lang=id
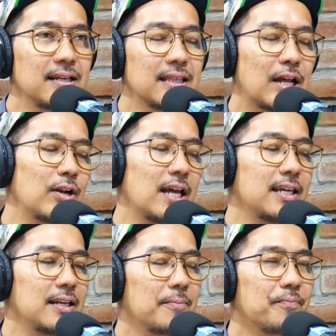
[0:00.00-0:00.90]
Taruh
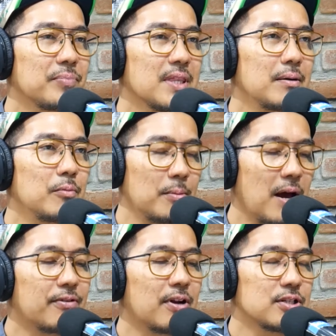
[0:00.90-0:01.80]
lagi nih, mohon
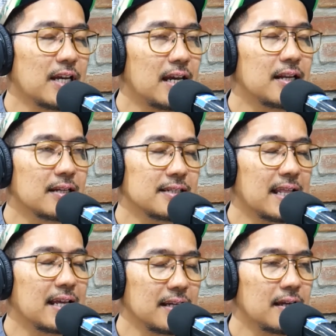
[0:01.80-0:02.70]
maaf kalau saya
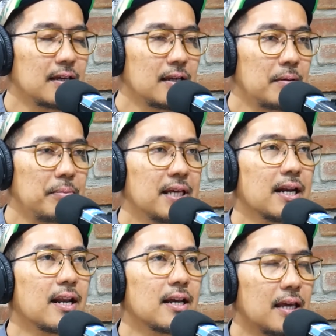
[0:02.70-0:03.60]
salah nih ya.
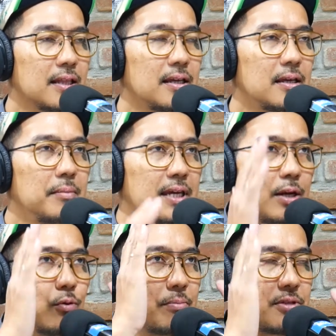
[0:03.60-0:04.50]
Pikiran rakyat
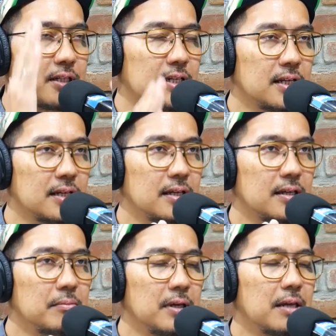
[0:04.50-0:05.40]
bikin web sendiri,
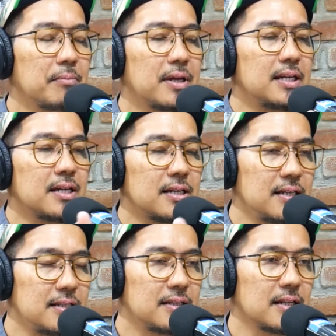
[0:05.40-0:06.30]
bikin media
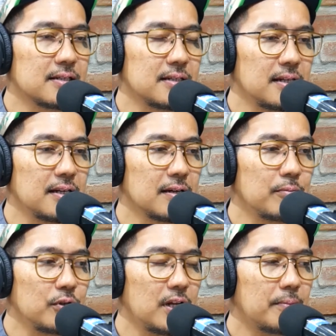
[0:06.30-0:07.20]
digital sendiri.
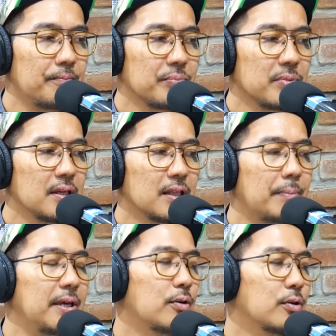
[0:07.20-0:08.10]
Kemudian
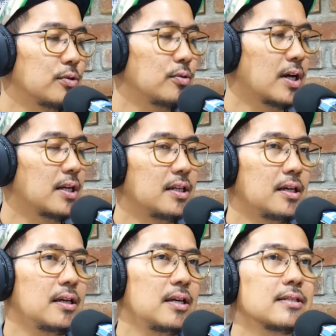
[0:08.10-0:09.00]
tapi ikut juga
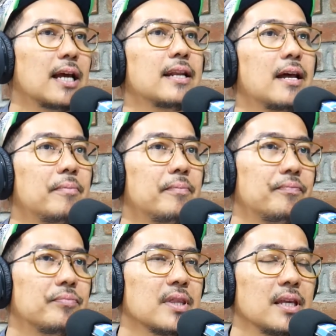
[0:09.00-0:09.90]
di Instagram, mm
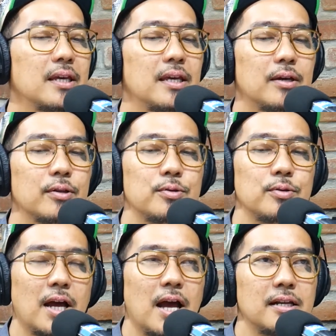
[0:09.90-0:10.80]
-hmm. ikut
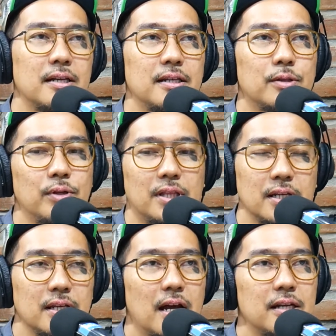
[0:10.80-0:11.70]
juga ada di
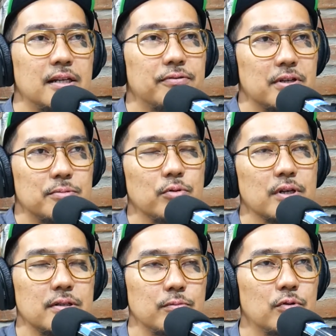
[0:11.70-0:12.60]
Twitternya, ada di
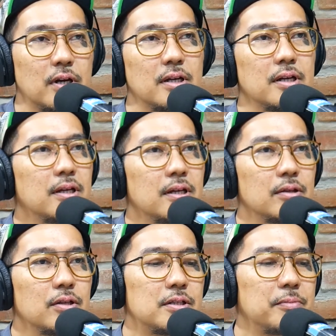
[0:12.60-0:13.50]
Facebooknya semua.
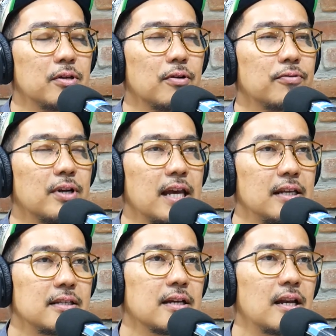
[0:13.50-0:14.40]
Terus mikrofon
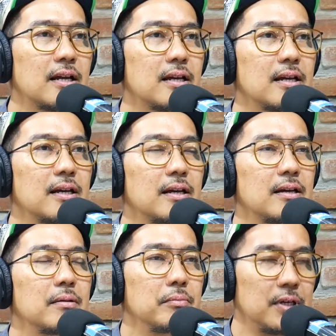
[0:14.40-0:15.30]
ID sekarang
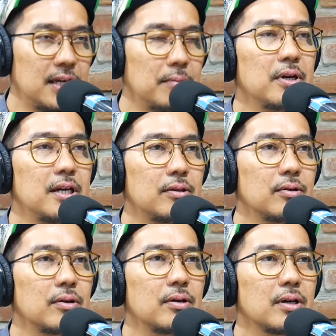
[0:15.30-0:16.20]
bikin
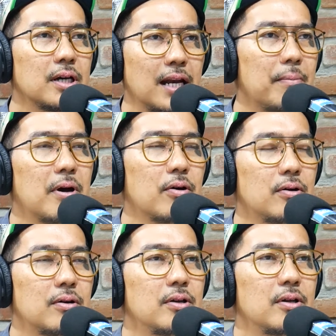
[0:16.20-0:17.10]
begitu. Kenapa
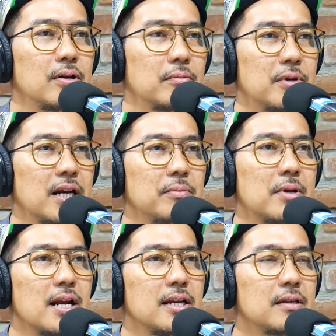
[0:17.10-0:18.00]
kok?
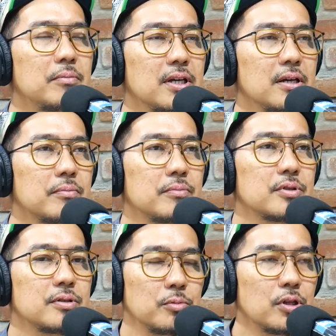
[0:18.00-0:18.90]
berani-beraninya bikin
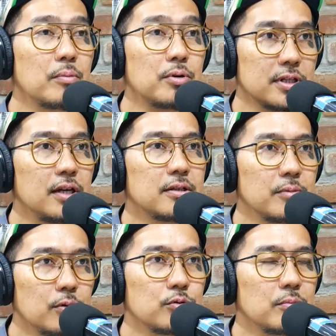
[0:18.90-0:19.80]
sementara bersaing
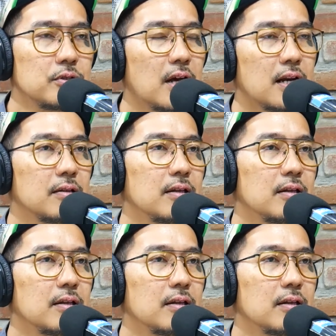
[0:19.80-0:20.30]
sama yang sudah besar.